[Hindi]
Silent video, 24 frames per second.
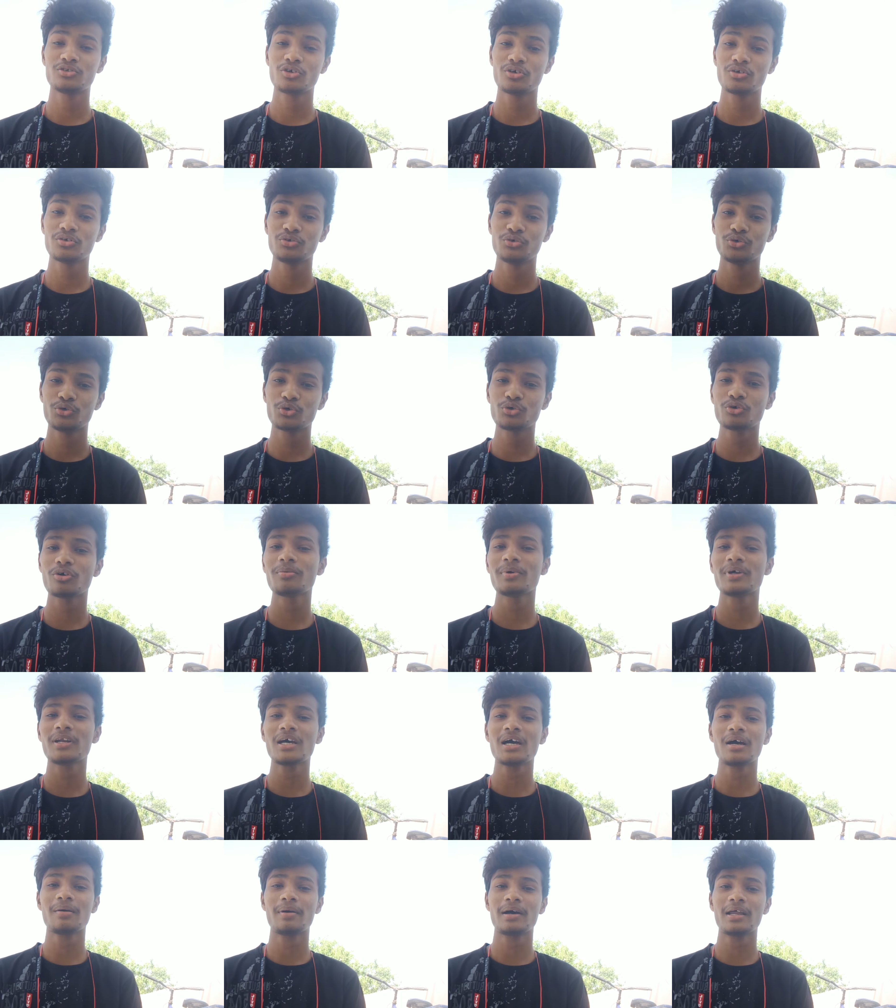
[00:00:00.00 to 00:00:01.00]
जो यूट्यूब
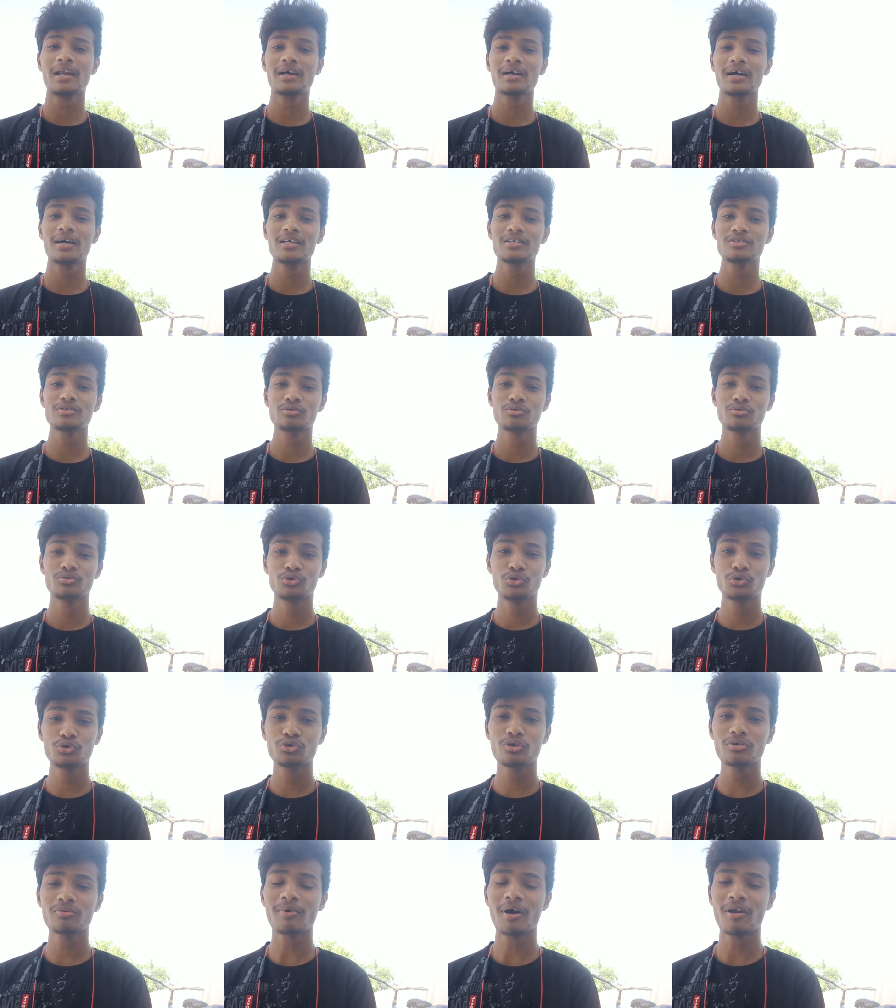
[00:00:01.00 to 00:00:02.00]
है ना हमारा गाइस
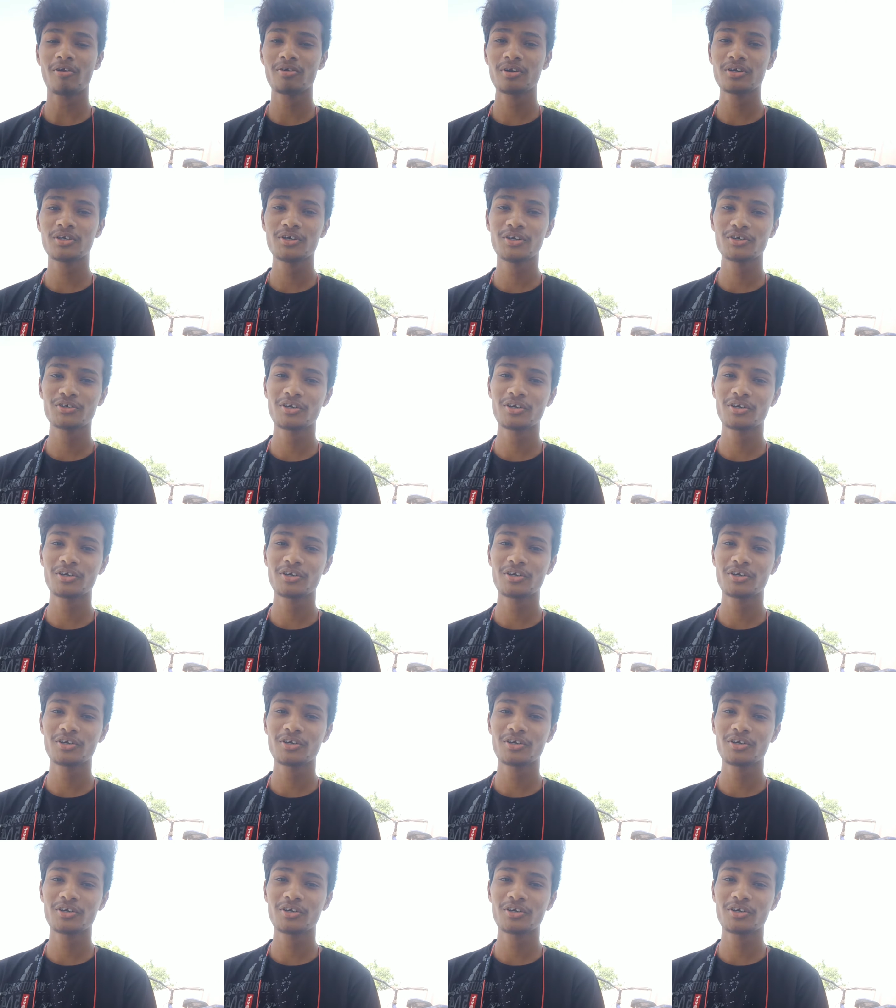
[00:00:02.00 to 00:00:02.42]
यूट्यूब वालों ने